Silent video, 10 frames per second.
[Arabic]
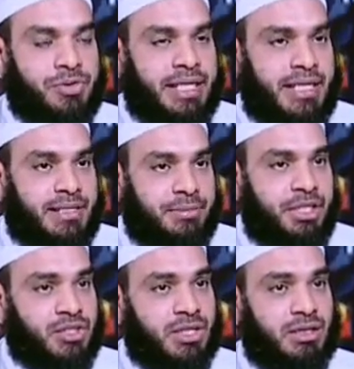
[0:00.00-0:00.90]
انظر الى
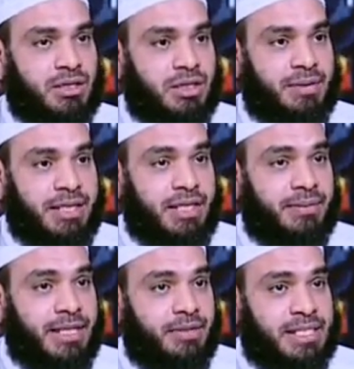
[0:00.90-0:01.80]
النبي صلى الله
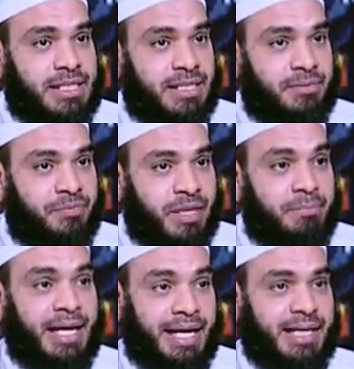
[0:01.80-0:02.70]
عليه واله وسلم
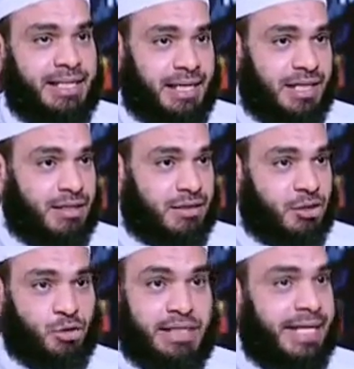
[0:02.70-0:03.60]
مع ان هذا
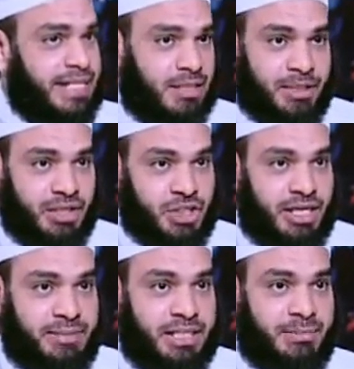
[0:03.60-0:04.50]
الرجل ليس من
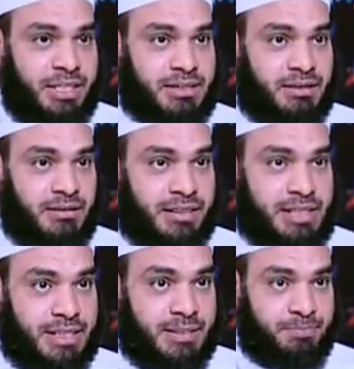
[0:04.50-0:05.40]
اصحاب النبي صلى الله عليه
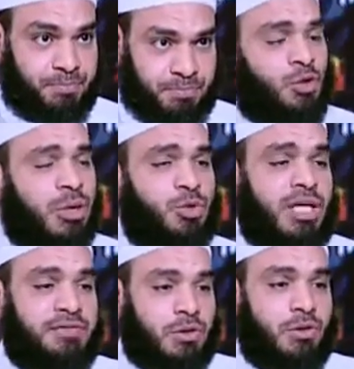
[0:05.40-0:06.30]
وسلم بل هو
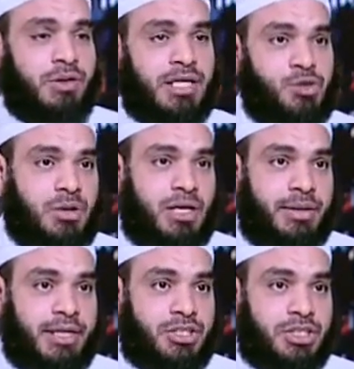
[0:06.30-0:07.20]
منافق وهو راس
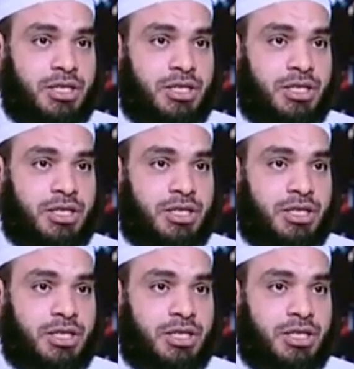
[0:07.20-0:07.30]
الخوارج،